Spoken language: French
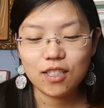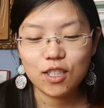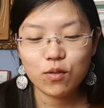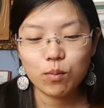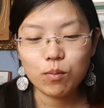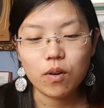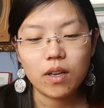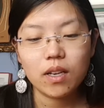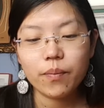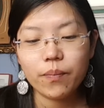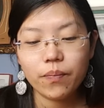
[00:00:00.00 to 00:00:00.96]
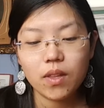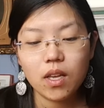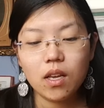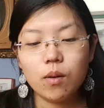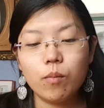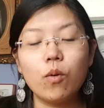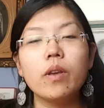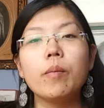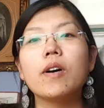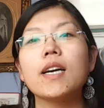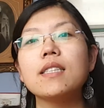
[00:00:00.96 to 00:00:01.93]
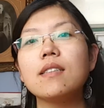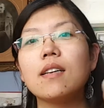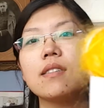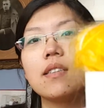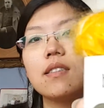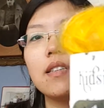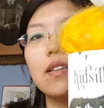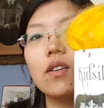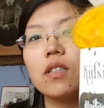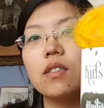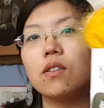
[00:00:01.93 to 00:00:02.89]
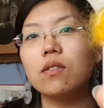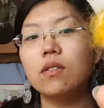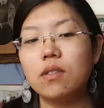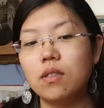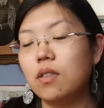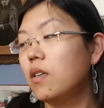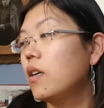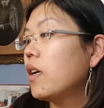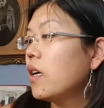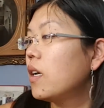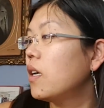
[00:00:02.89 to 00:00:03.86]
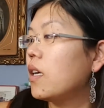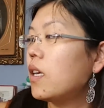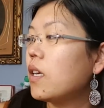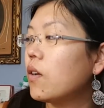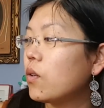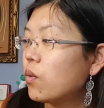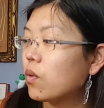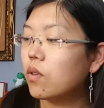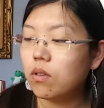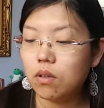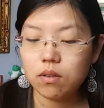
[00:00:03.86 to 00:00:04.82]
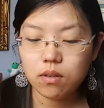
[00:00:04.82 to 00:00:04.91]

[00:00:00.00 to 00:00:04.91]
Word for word: un, des chevaux de mohair. Bon, il m'en reste, hein, ça c'est le restant. Et euh, donc,